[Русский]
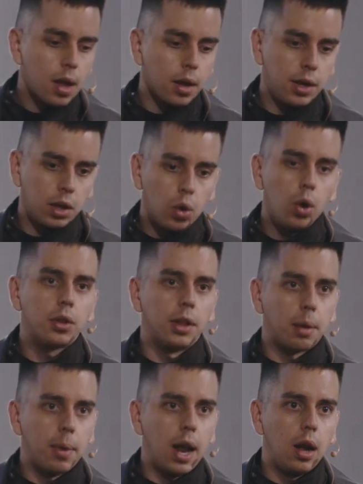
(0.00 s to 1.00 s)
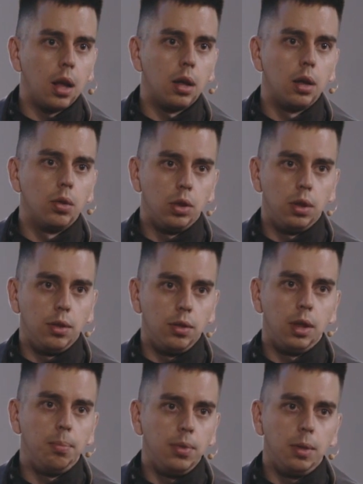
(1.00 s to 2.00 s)
я ною, это нормально, ну,
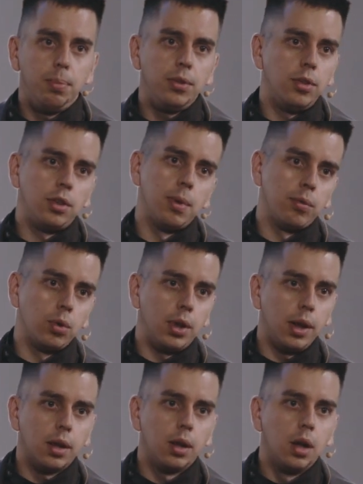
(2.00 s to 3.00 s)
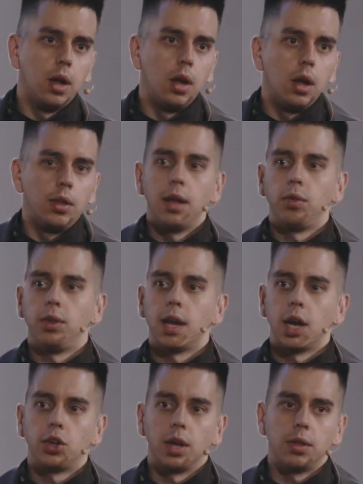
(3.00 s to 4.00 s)
не, не пизди себя внутри. Знаете, вот я
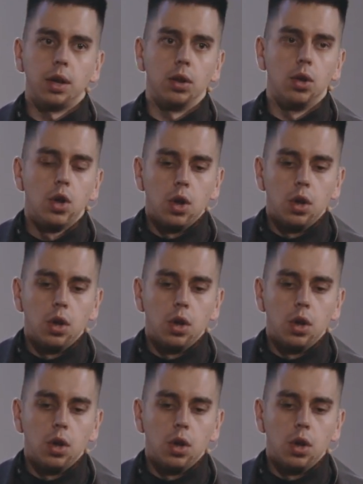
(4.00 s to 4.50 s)
раньше так делал,